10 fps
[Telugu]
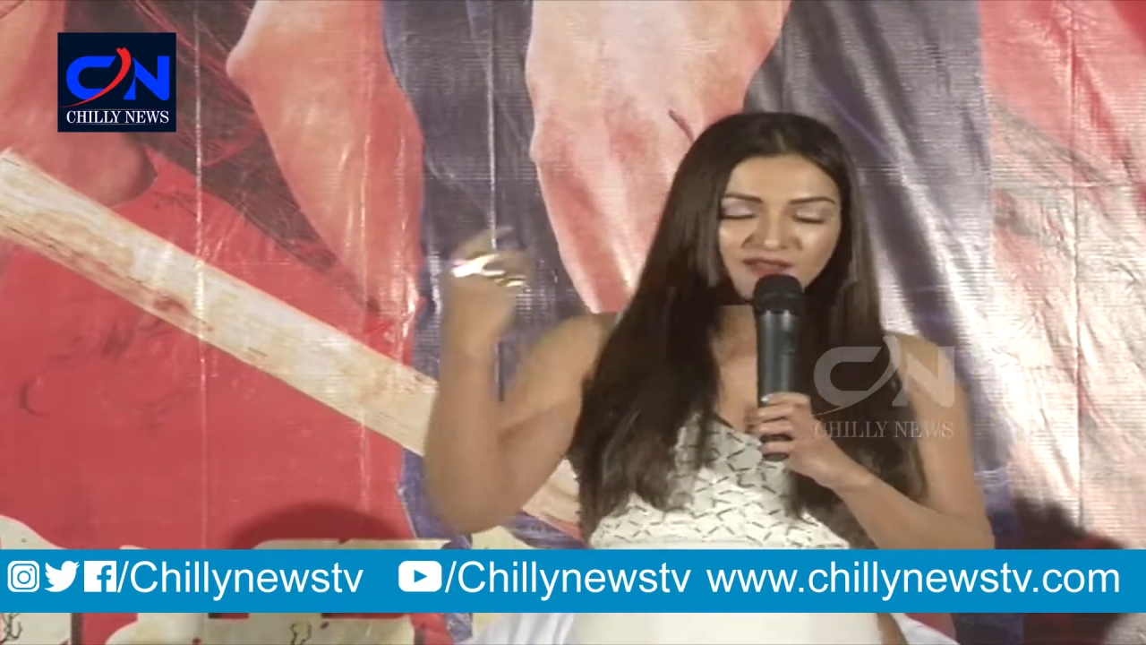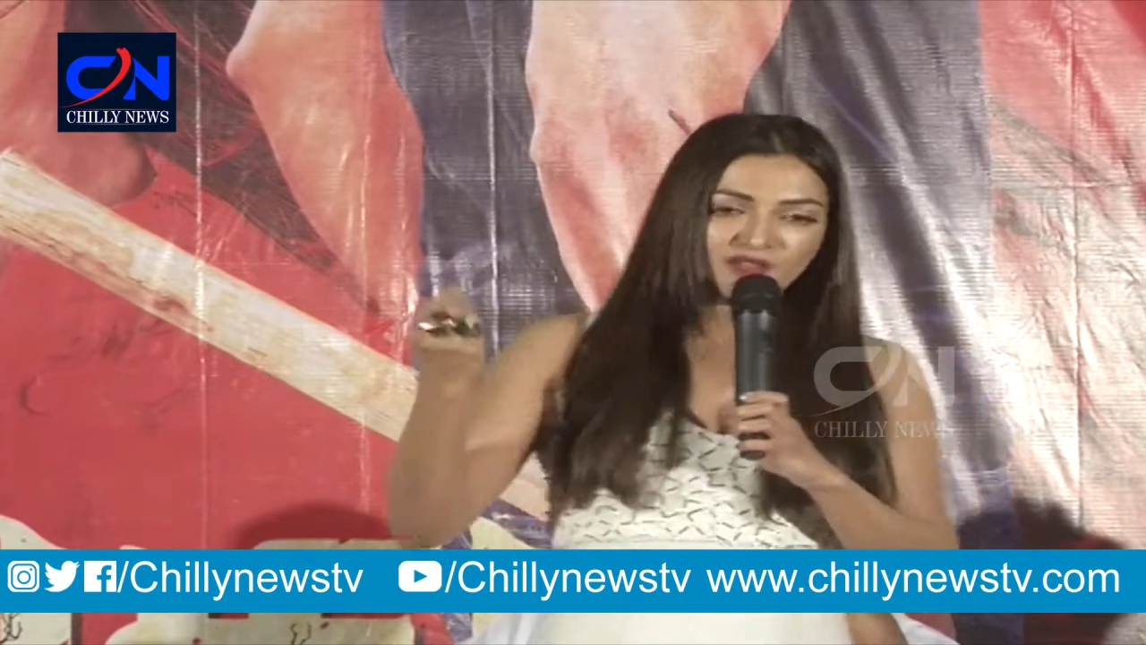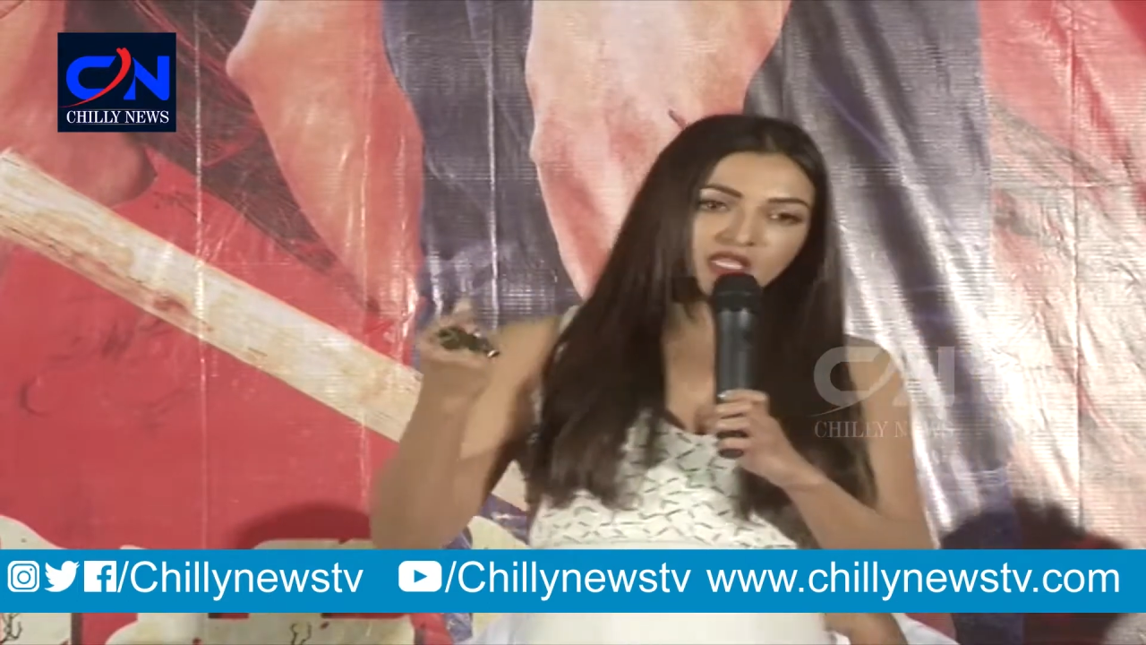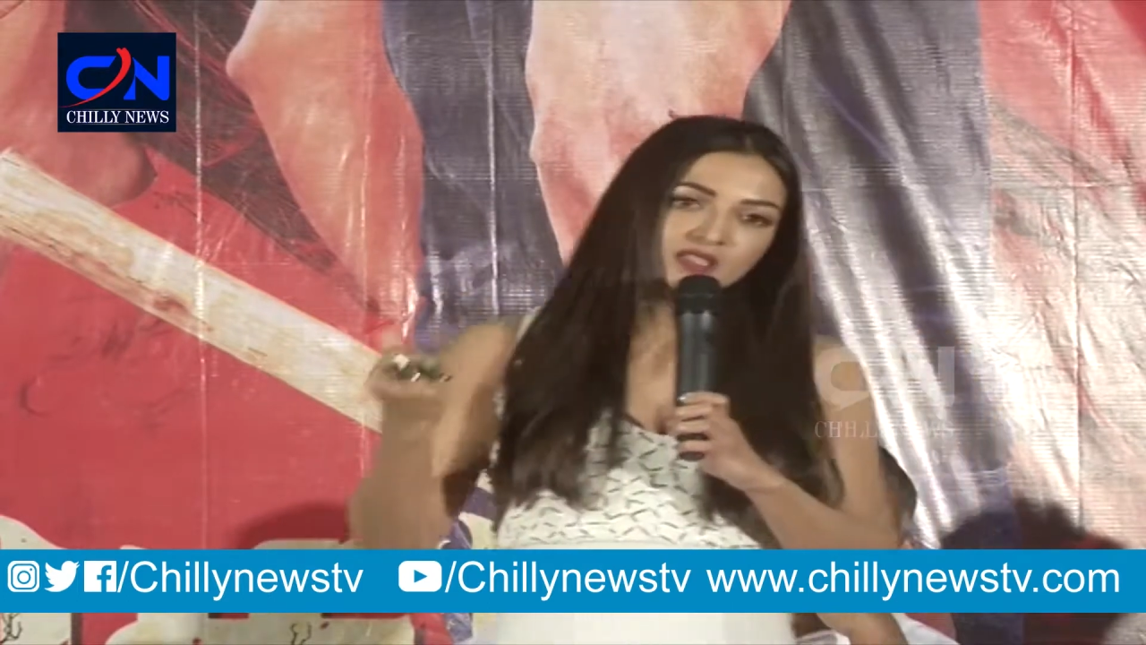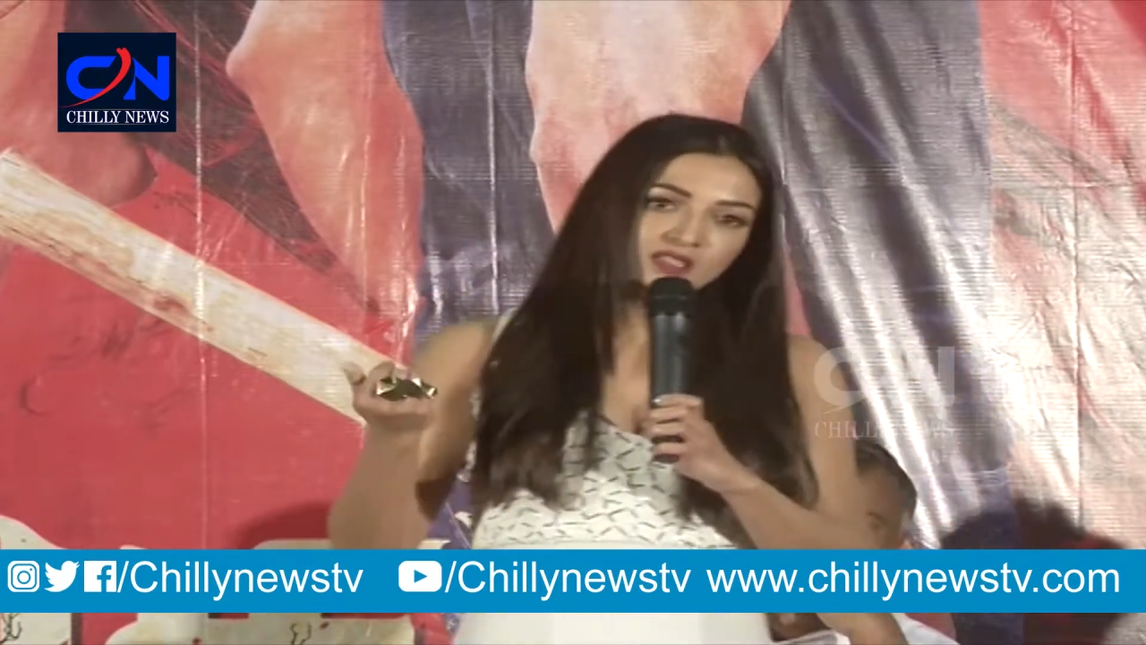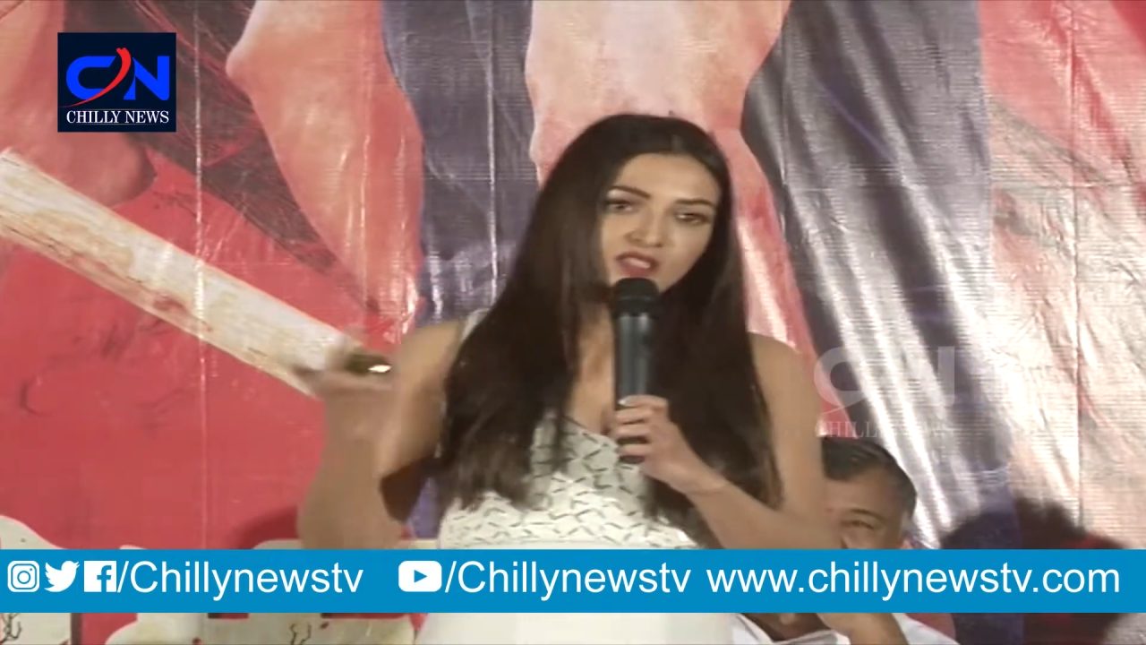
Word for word: ఫీల్